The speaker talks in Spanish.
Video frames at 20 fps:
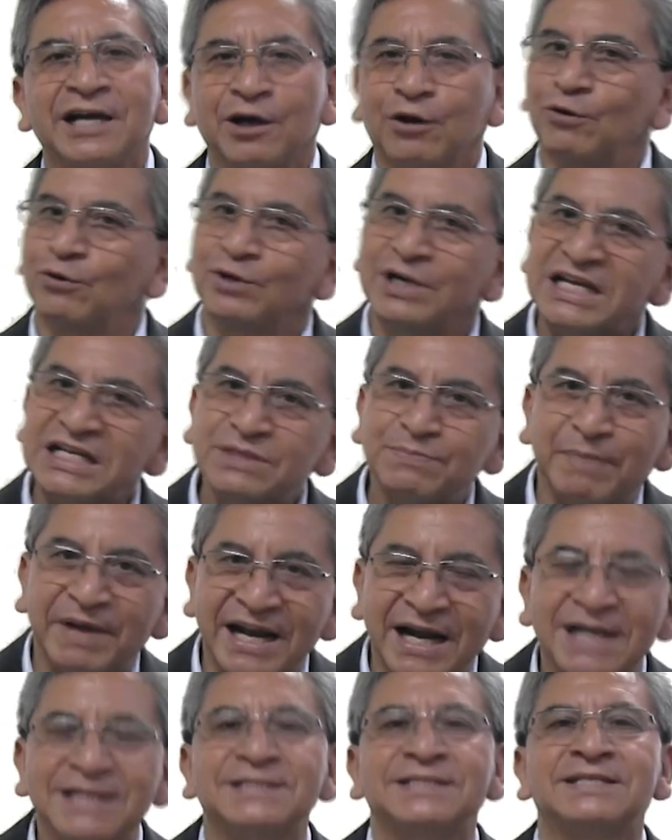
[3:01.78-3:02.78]
con
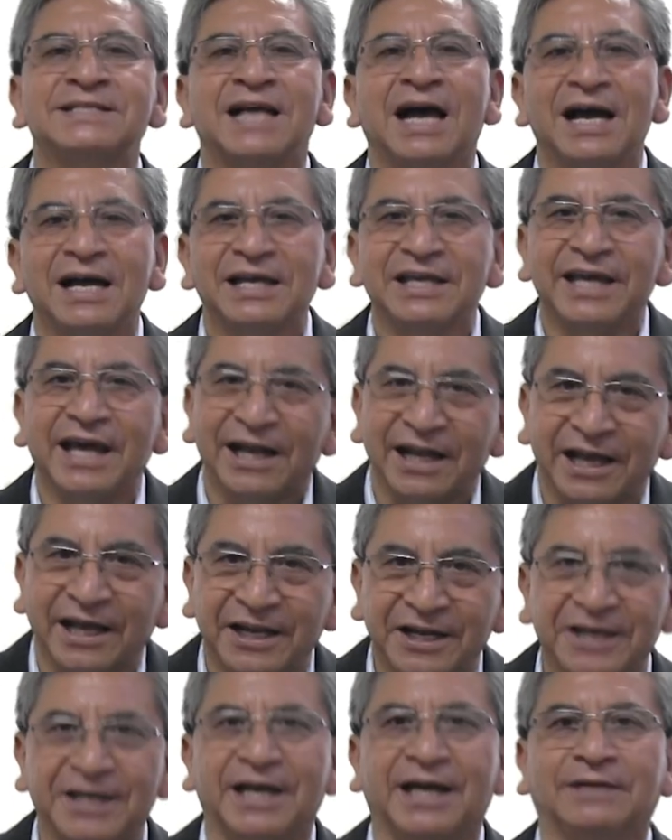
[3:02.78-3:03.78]
esperanza y
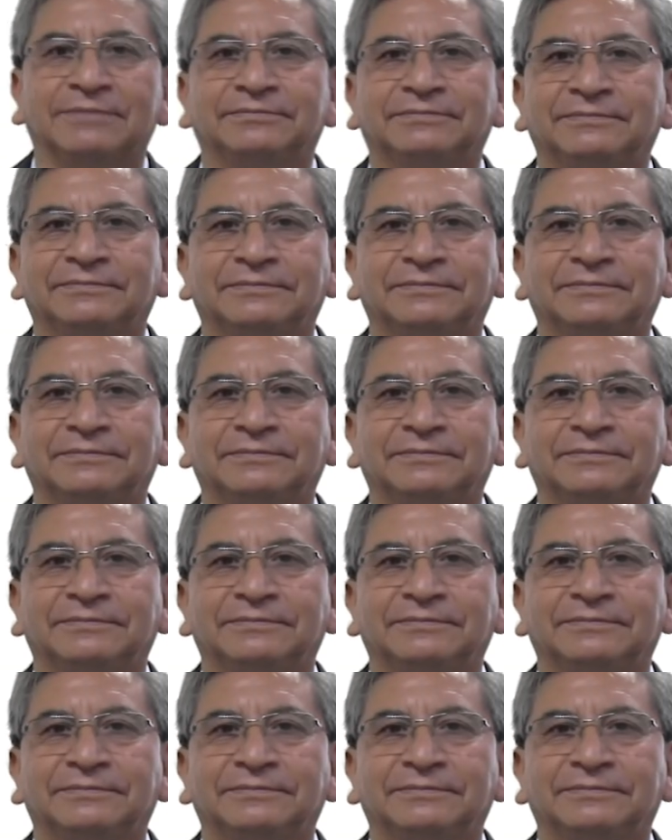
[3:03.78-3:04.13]
alegría.